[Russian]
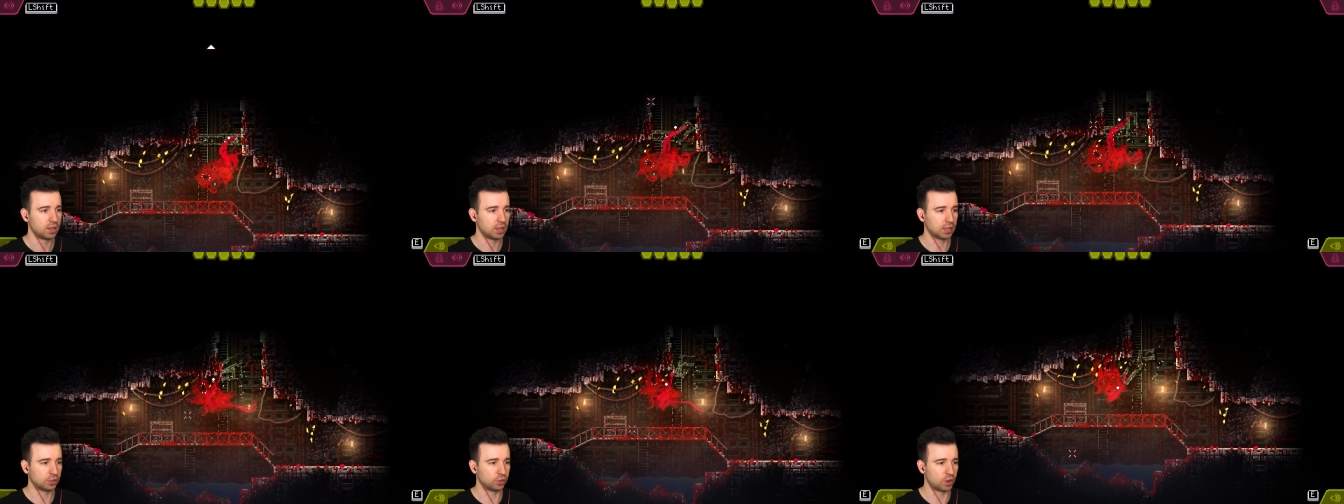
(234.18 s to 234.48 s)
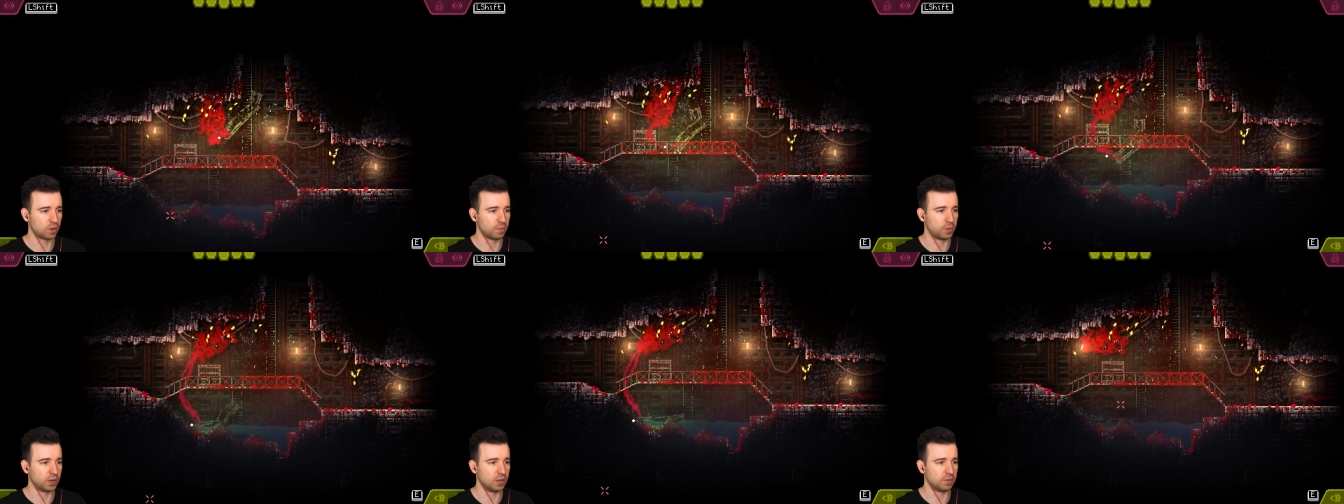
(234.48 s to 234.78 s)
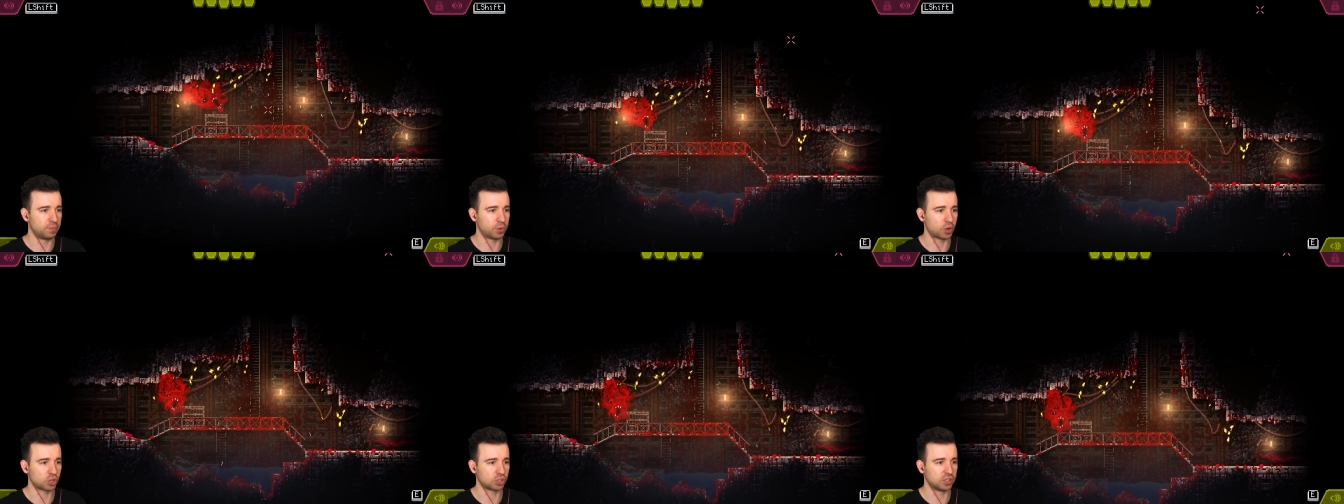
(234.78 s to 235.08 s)
которые были
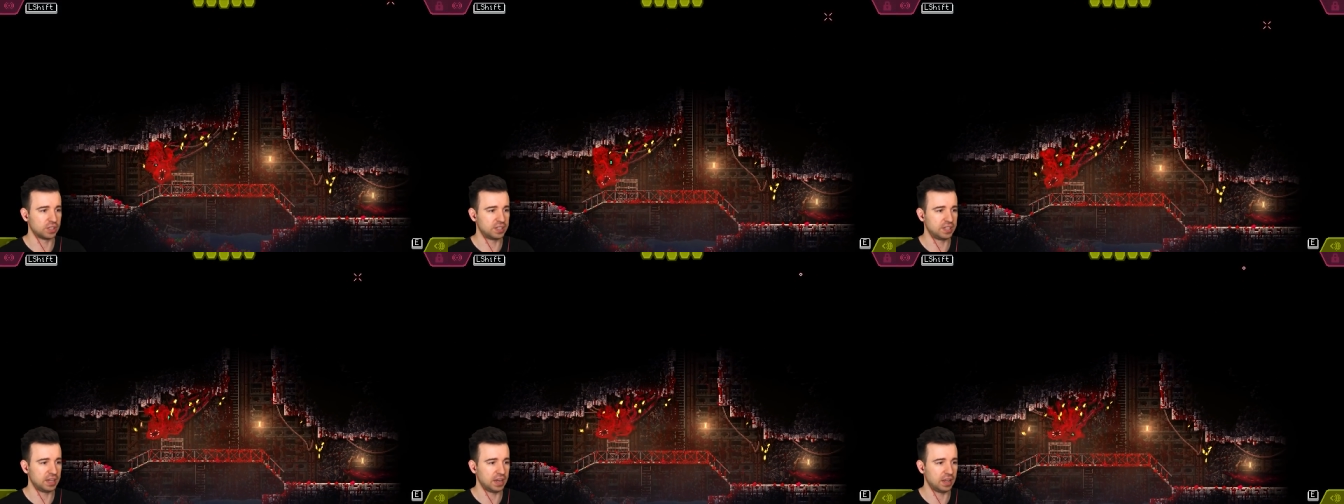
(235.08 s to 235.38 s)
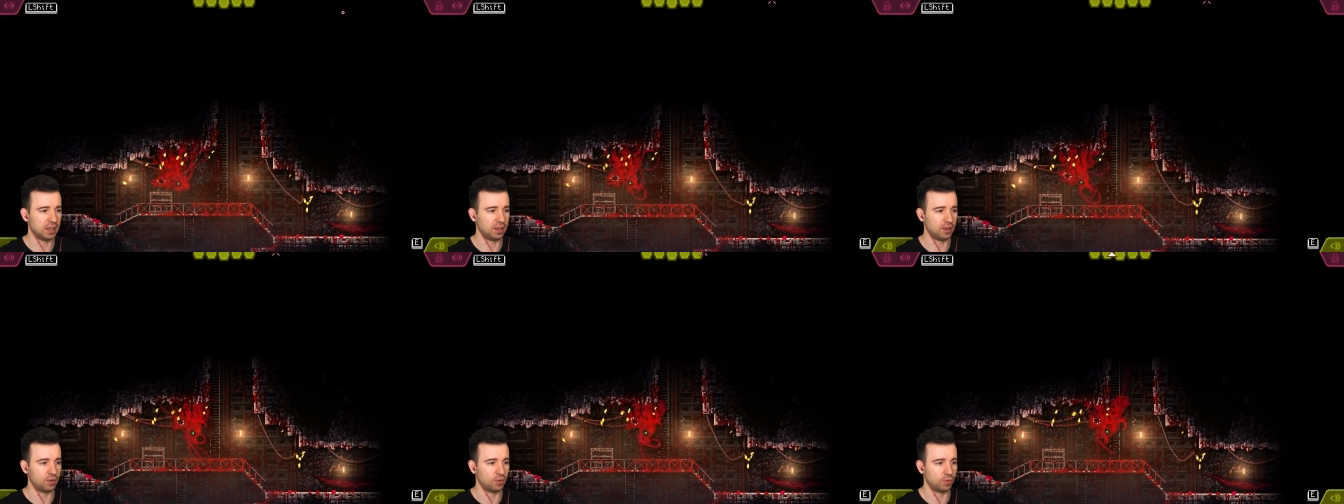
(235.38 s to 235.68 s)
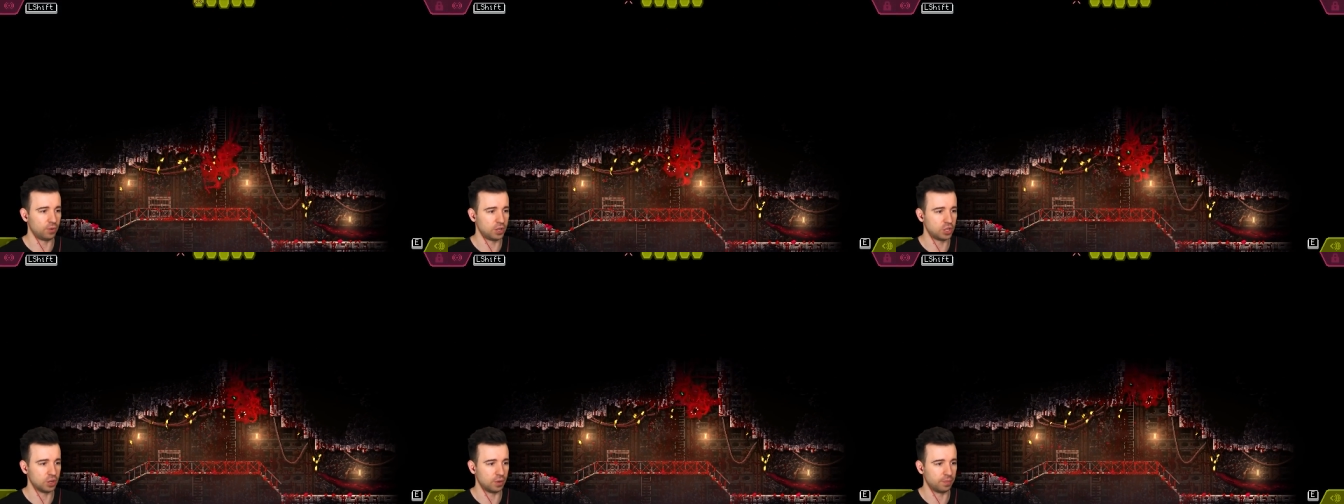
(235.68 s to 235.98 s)
в прошлой серии.
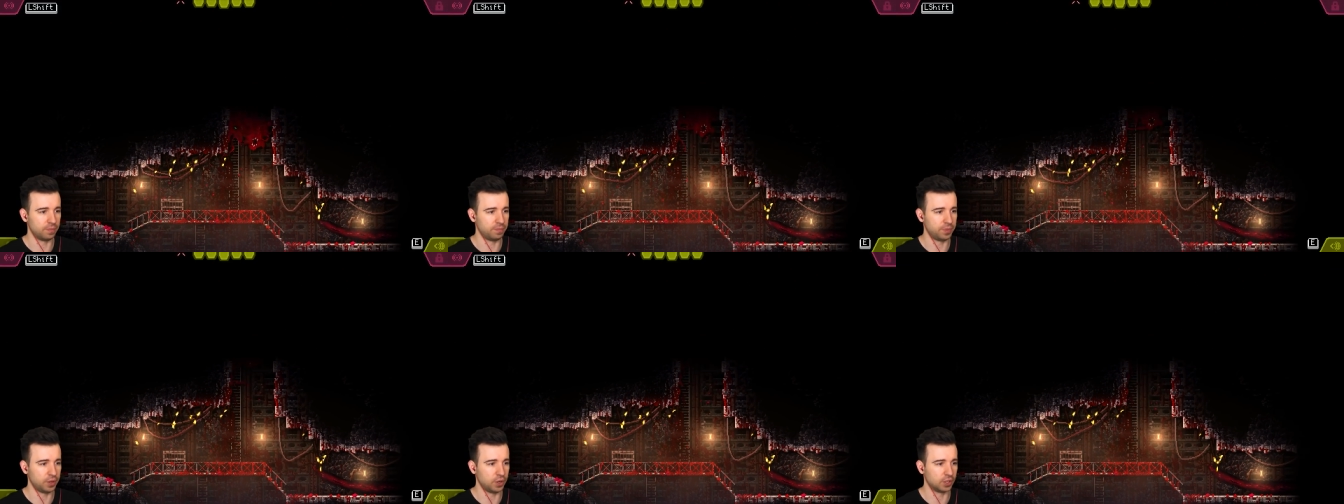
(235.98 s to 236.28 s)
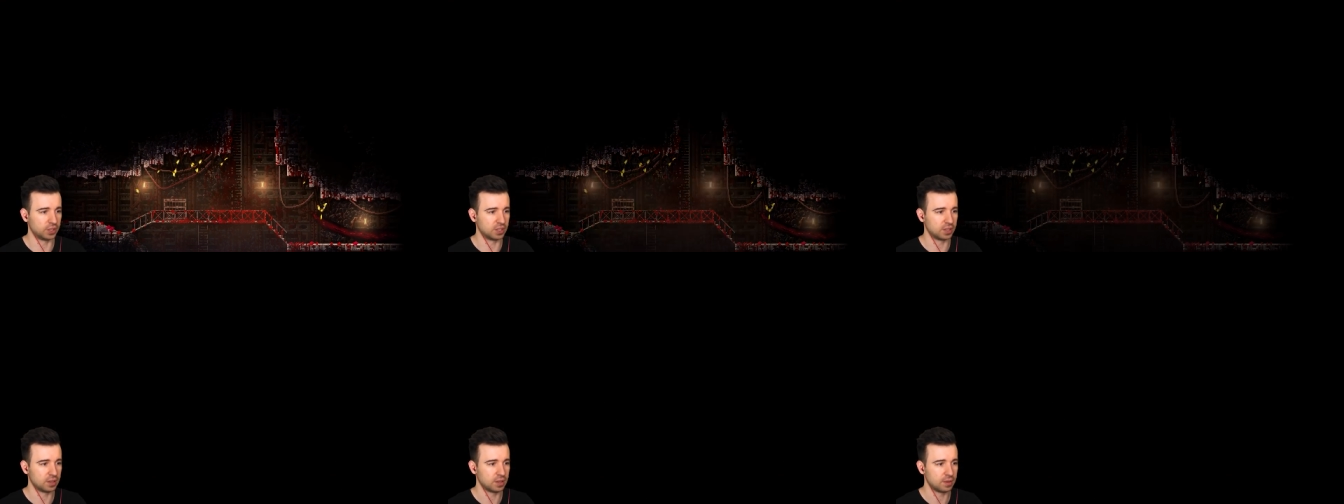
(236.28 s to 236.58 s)
Идем вперед.